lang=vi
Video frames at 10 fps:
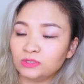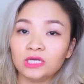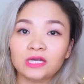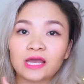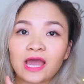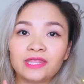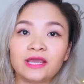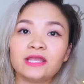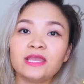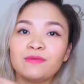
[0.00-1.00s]
tất cả
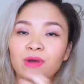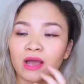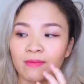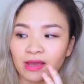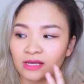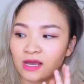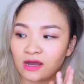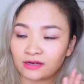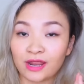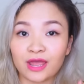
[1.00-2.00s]
những cái gì mà các bạn
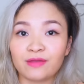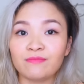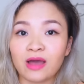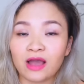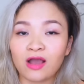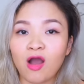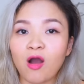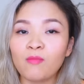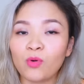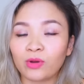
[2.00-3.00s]
cần để mà
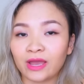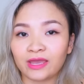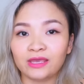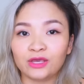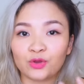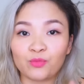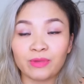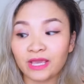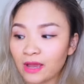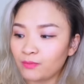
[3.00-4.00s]
có một cái kiểu
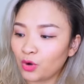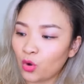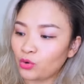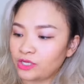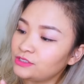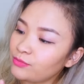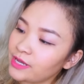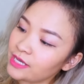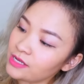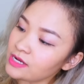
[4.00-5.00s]
make up rồi Trong
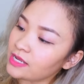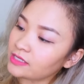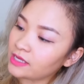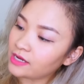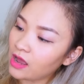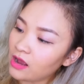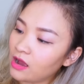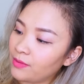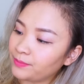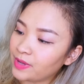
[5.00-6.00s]
cái kit này thì nó
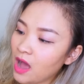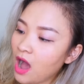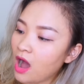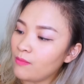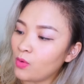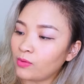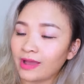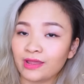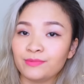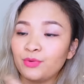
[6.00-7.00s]
gồm có một
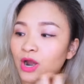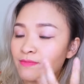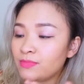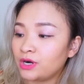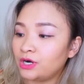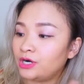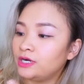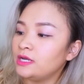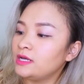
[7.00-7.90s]
cái primer